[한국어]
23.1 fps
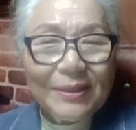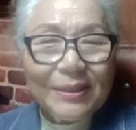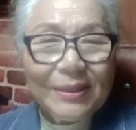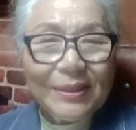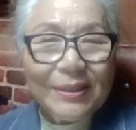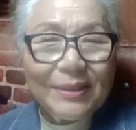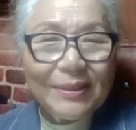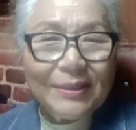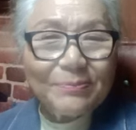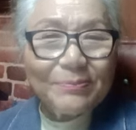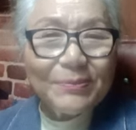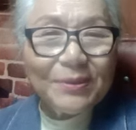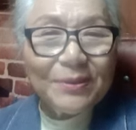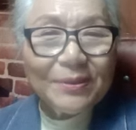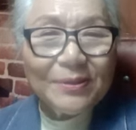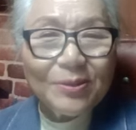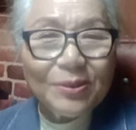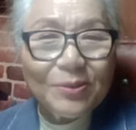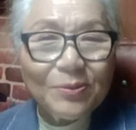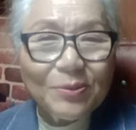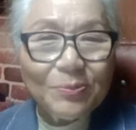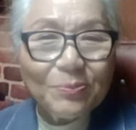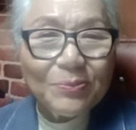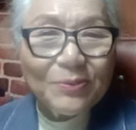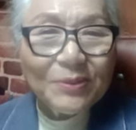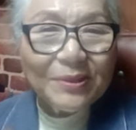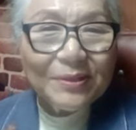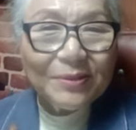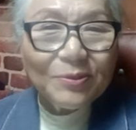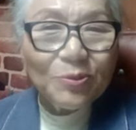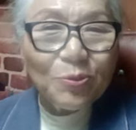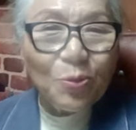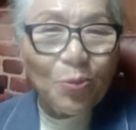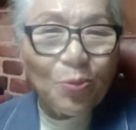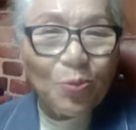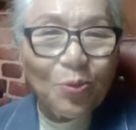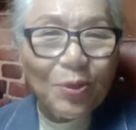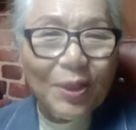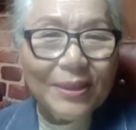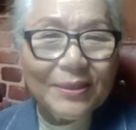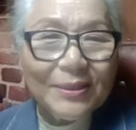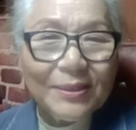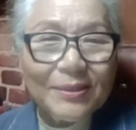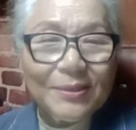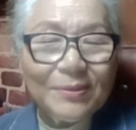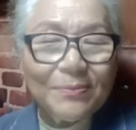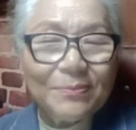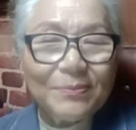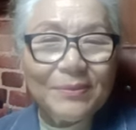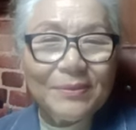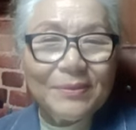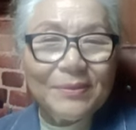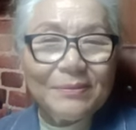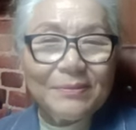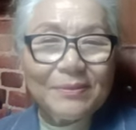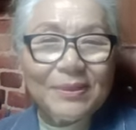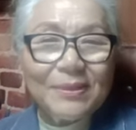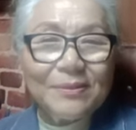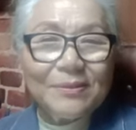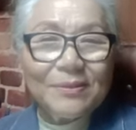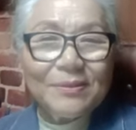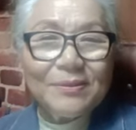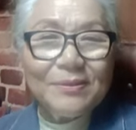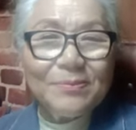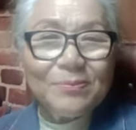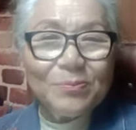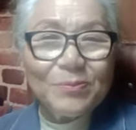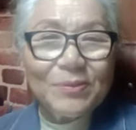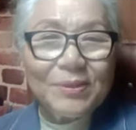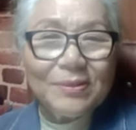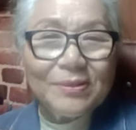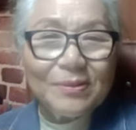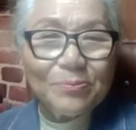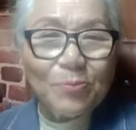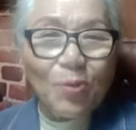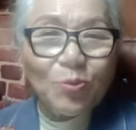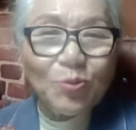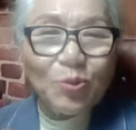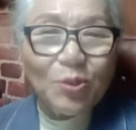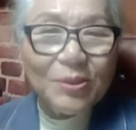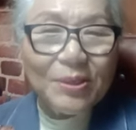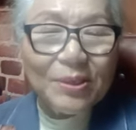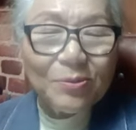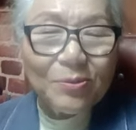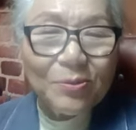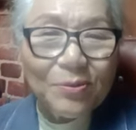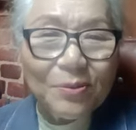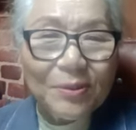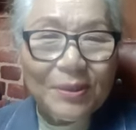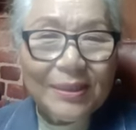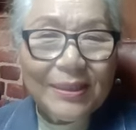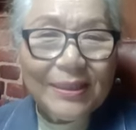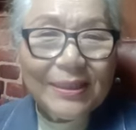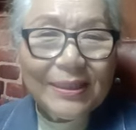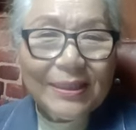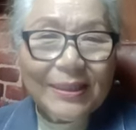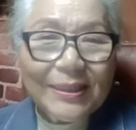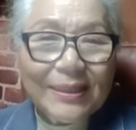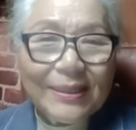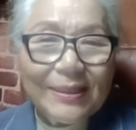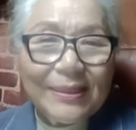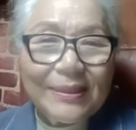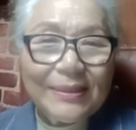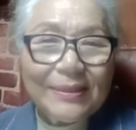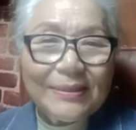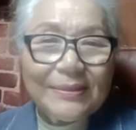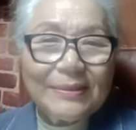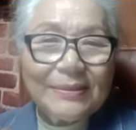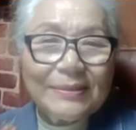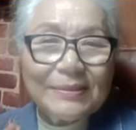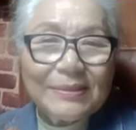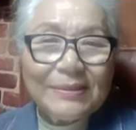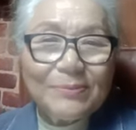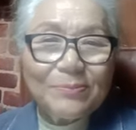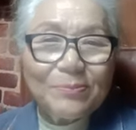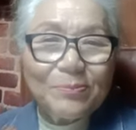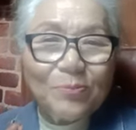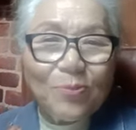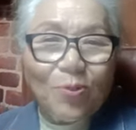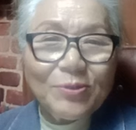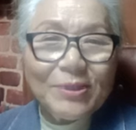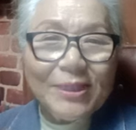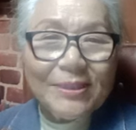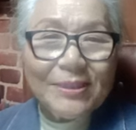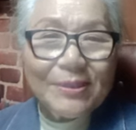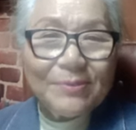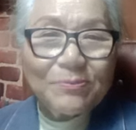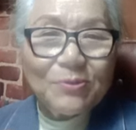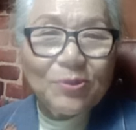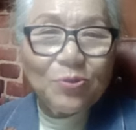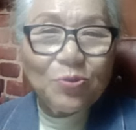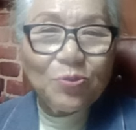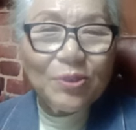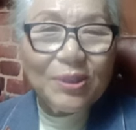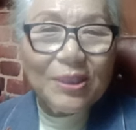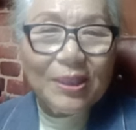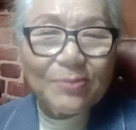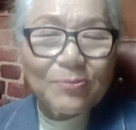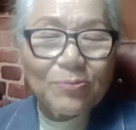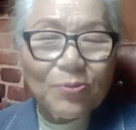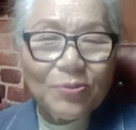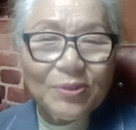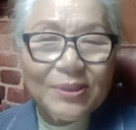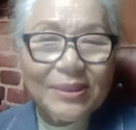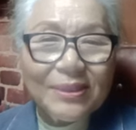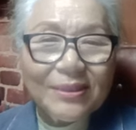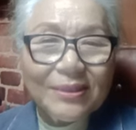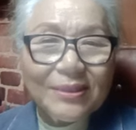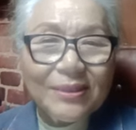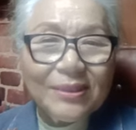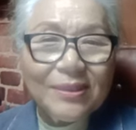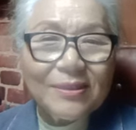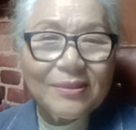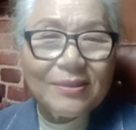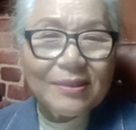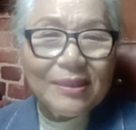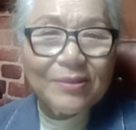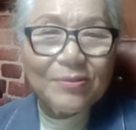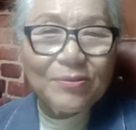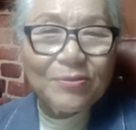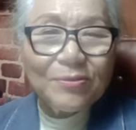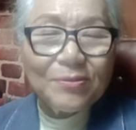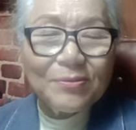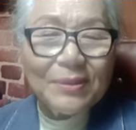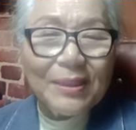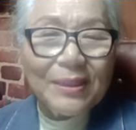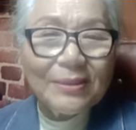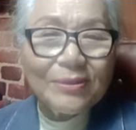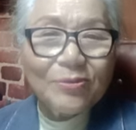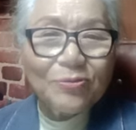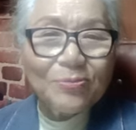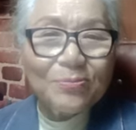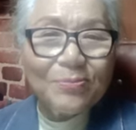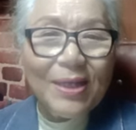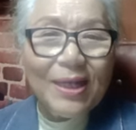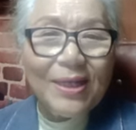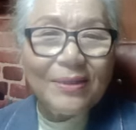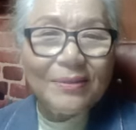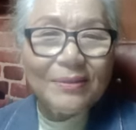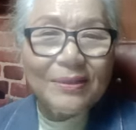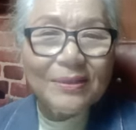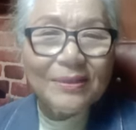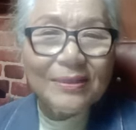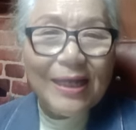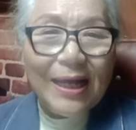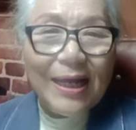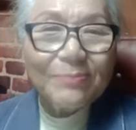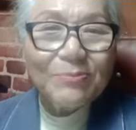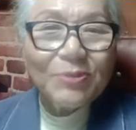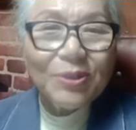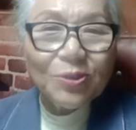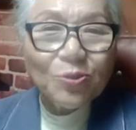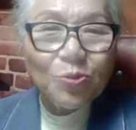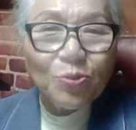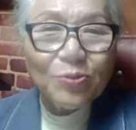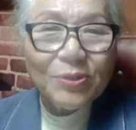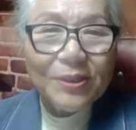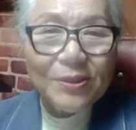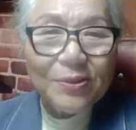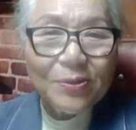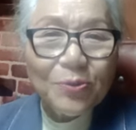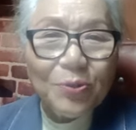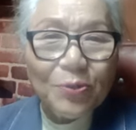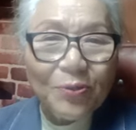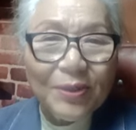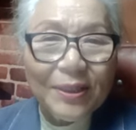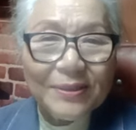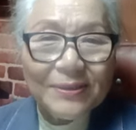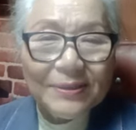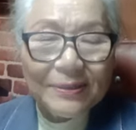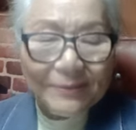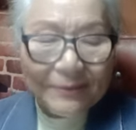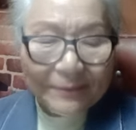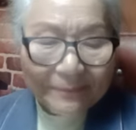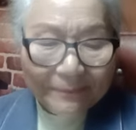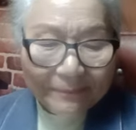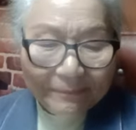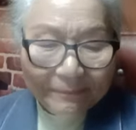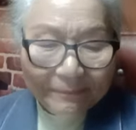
아 뭐 저 송곳 같은 음, 그, 그그 모서리로 에, 그 목사님은 흉이나 보고 찔러대고 아주 마, 그 암적 존재예요 교회에서는